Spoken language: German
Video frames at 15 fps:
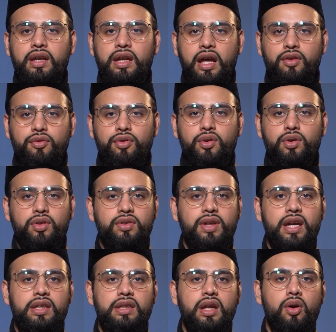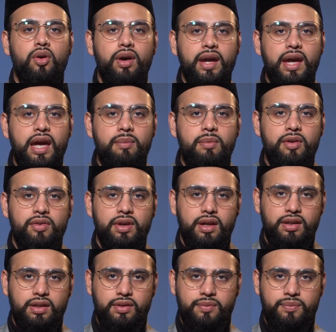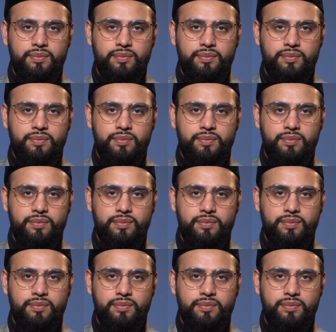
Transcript: in Anführungszeichen auch ärmer werden.